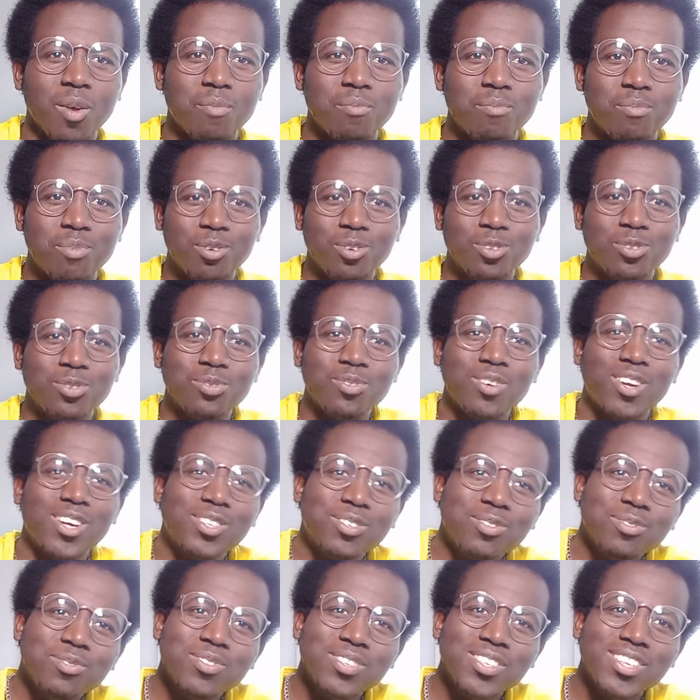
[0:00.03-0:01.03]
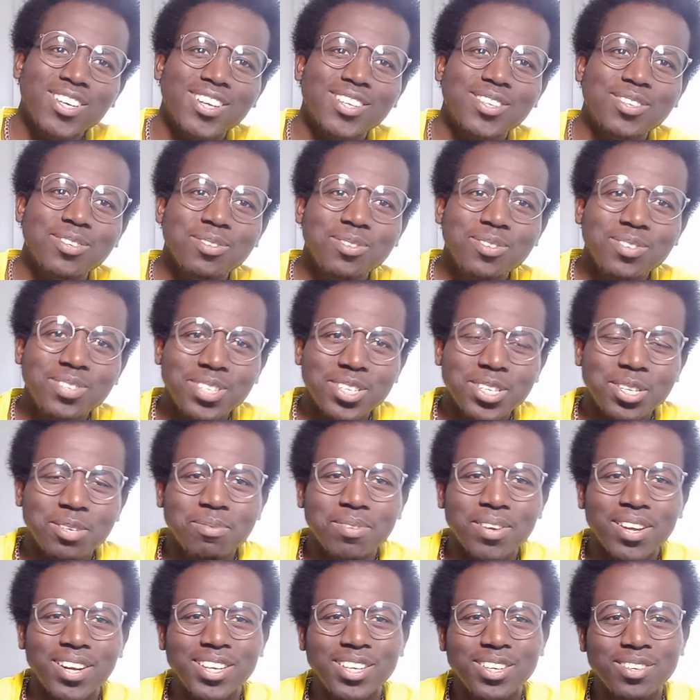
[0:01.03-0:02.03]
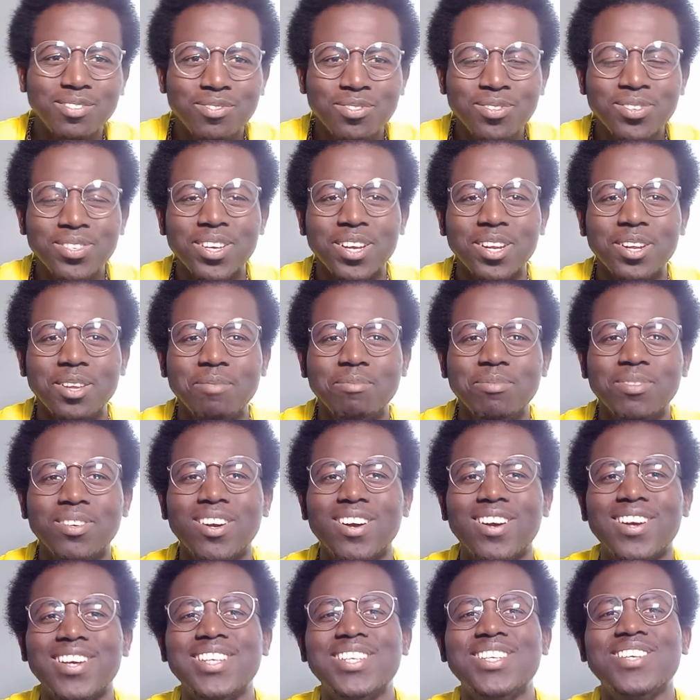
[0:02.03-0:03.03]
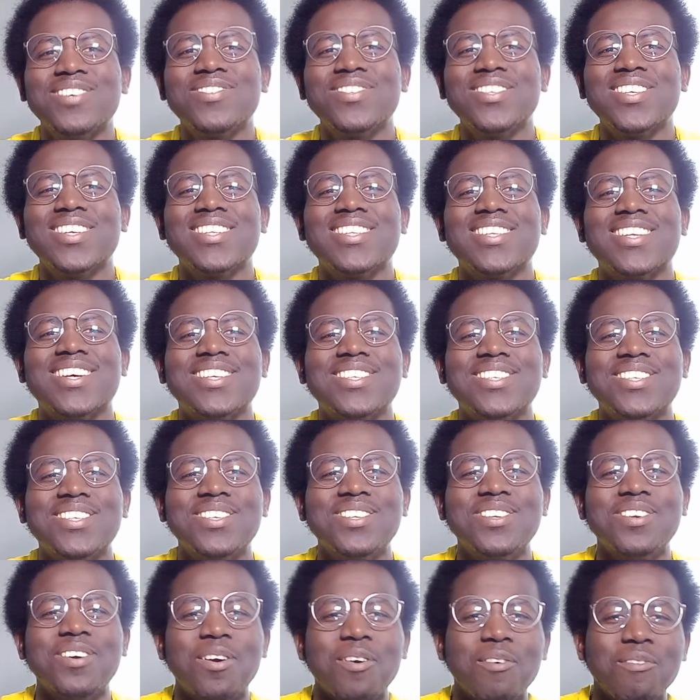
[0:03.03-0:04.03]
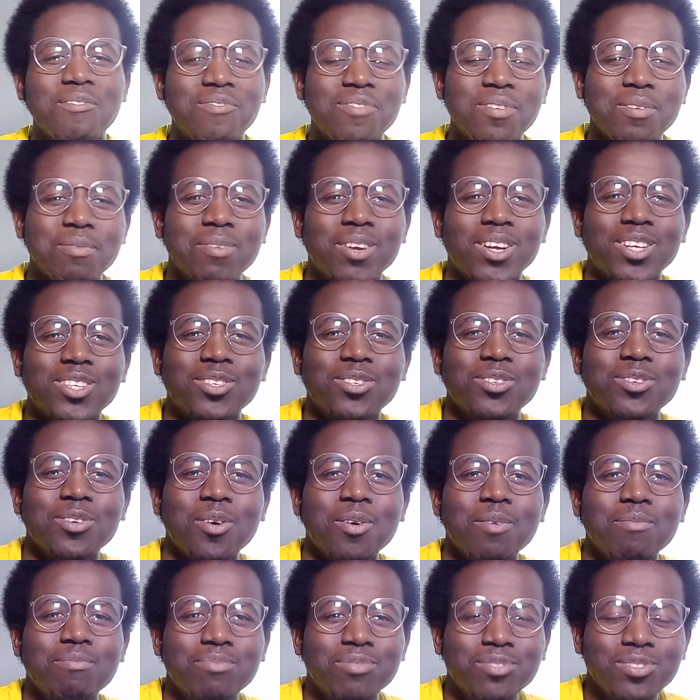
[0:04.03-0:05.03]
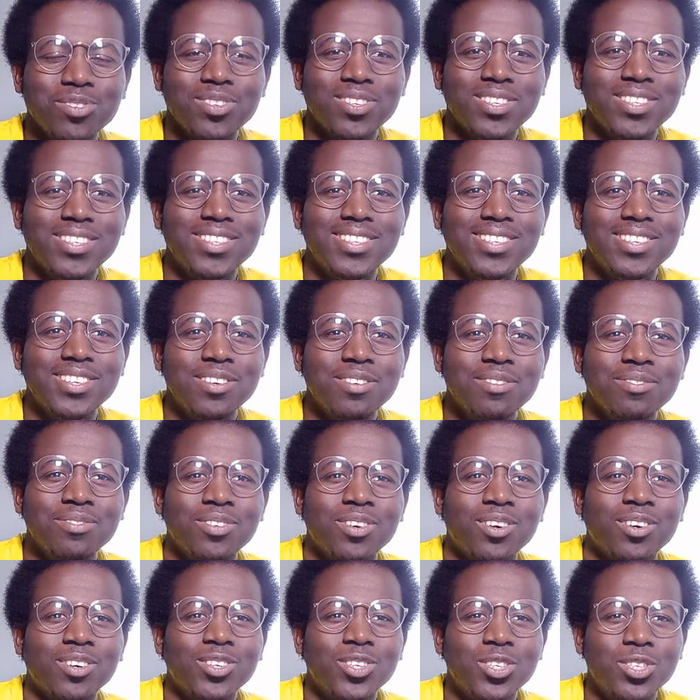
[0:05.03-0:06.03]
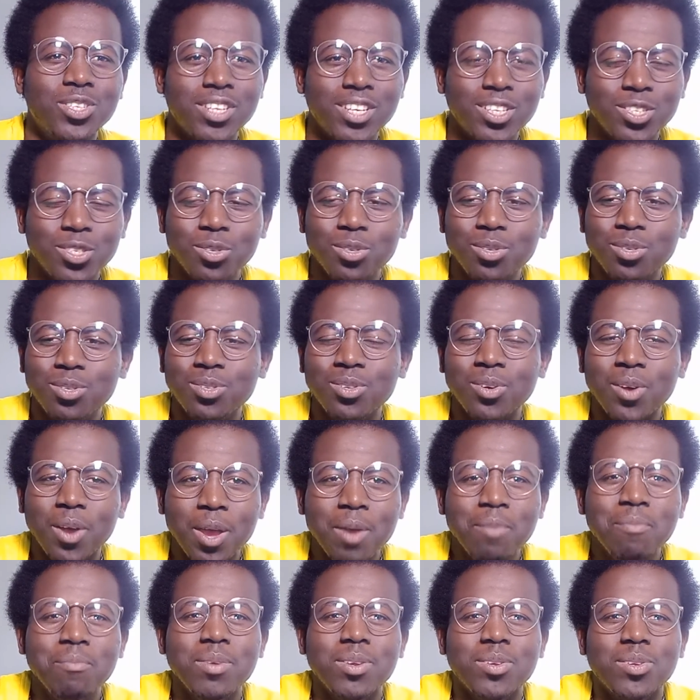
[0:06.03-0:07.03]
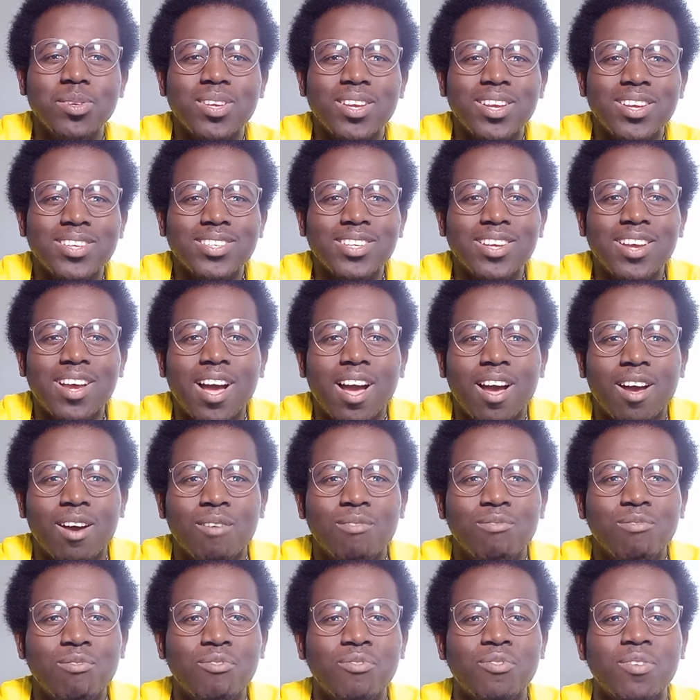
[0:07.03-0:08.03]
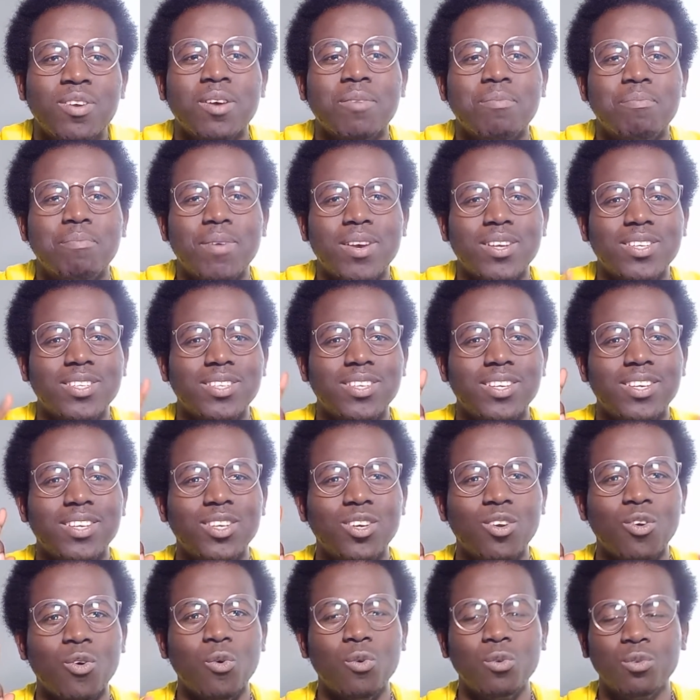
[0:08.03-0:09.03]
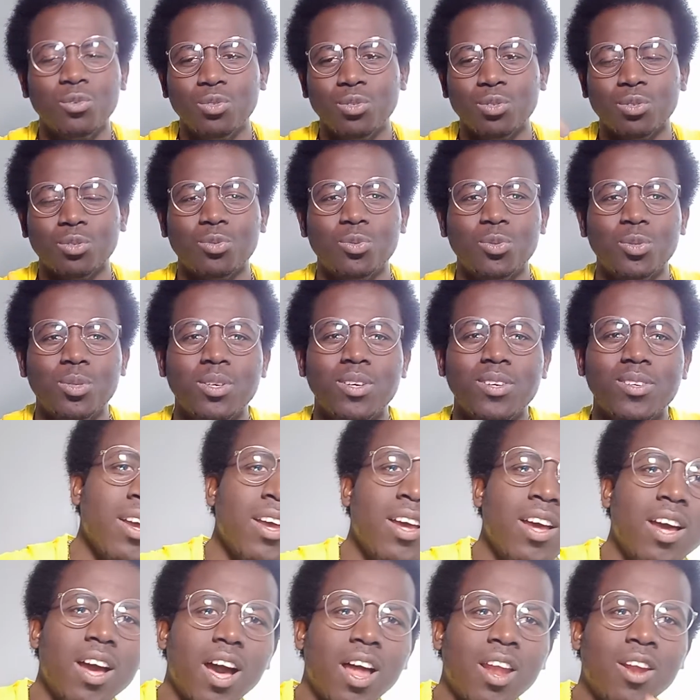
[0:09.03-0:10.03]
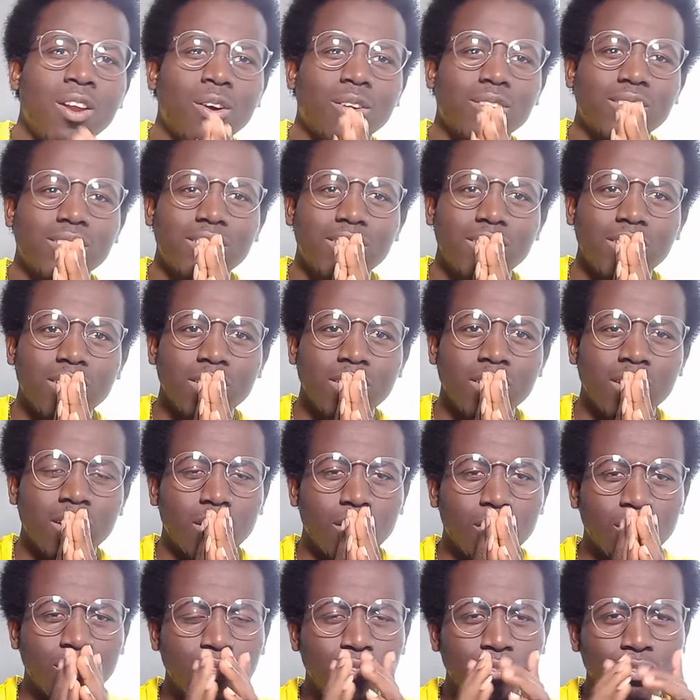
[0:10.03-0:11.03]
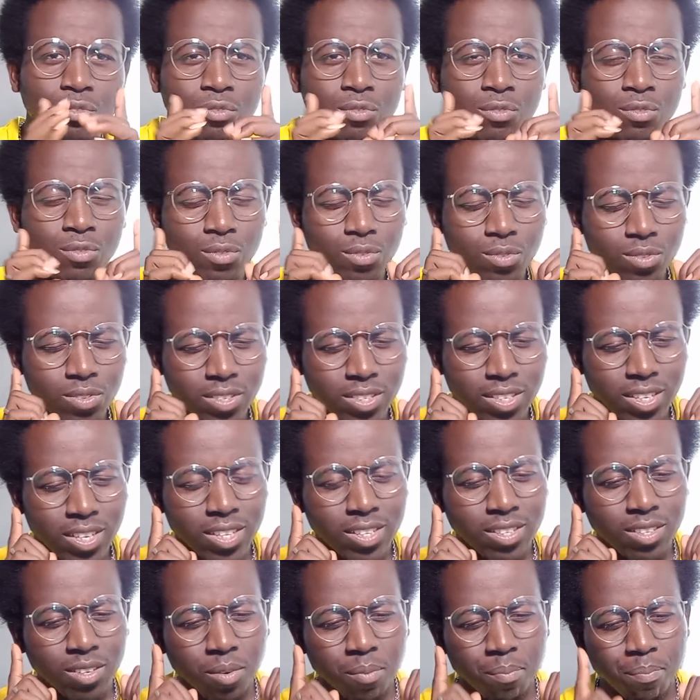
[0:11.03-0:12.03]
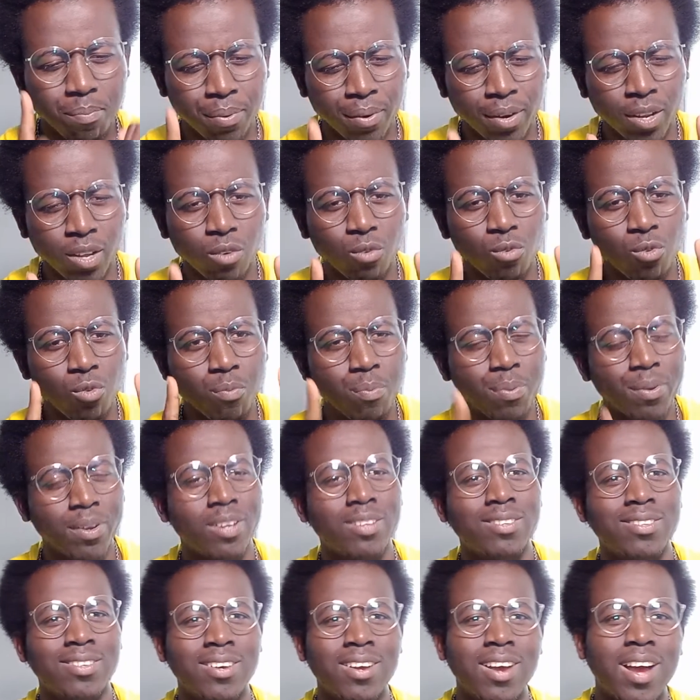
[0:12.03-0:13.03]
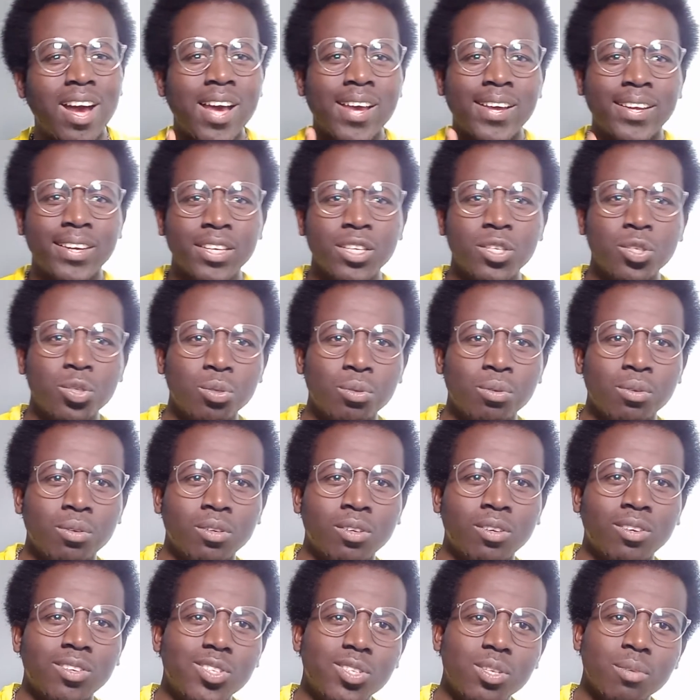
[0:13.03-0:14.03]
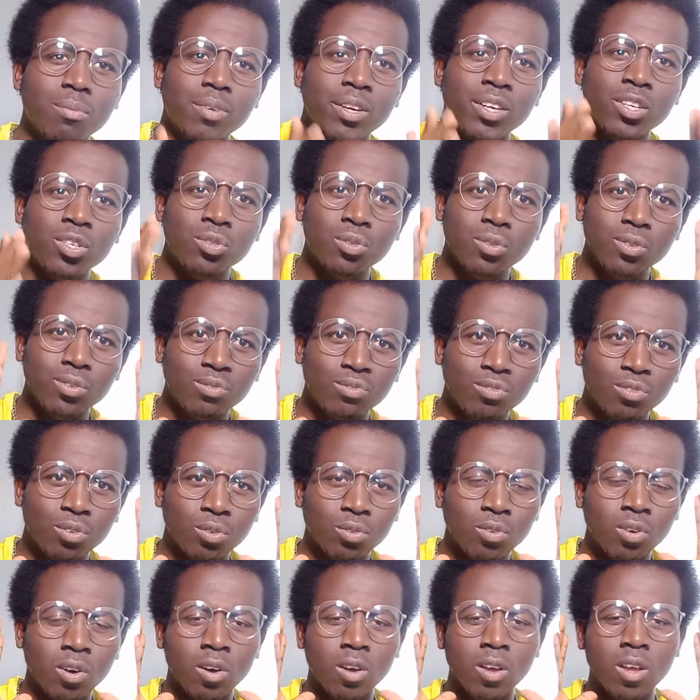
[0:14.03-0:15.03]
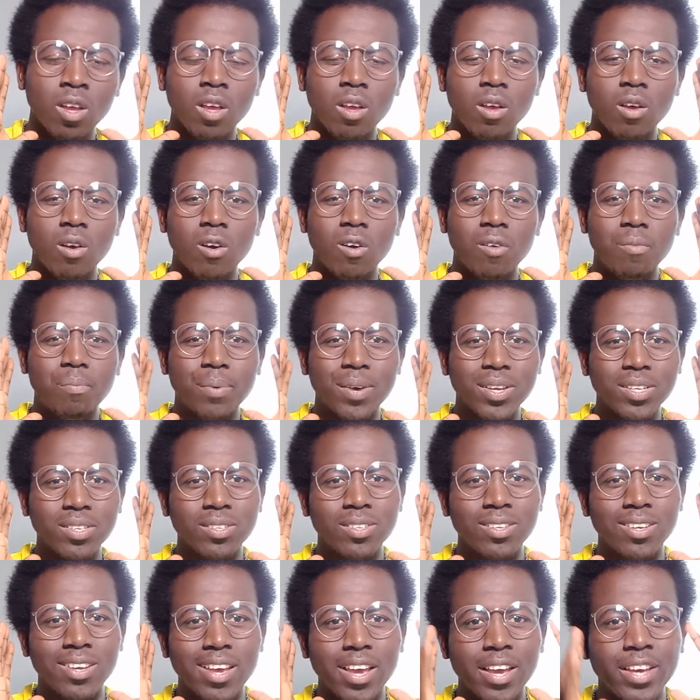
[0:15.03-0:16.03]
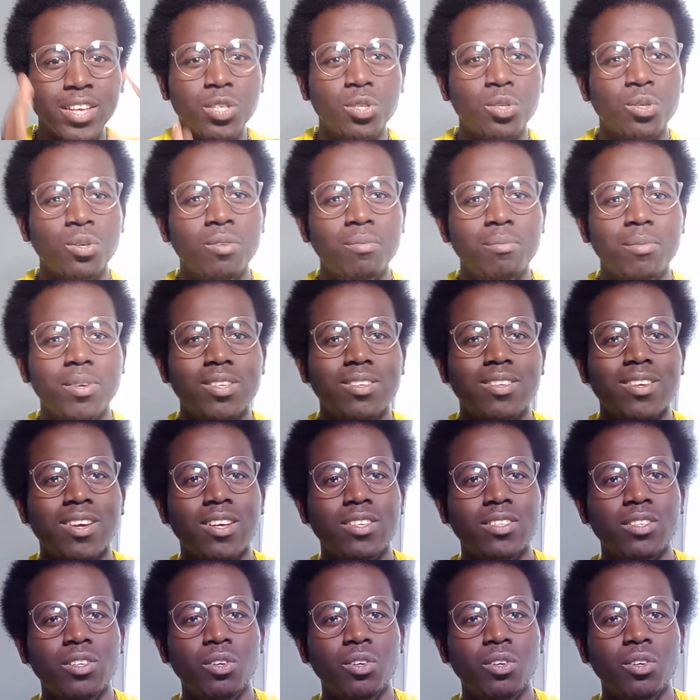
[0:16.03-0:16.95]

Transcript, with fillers: Bonjour à tous et à tous, j'espère que vous allez bien et que vous êtes dans une vibration positive. J'ai juste un message à vous faire passer aujourd'hui. Alors si vous êtes prêt ou prête à réussir, j'aimerais juste vous euh, passer un seul message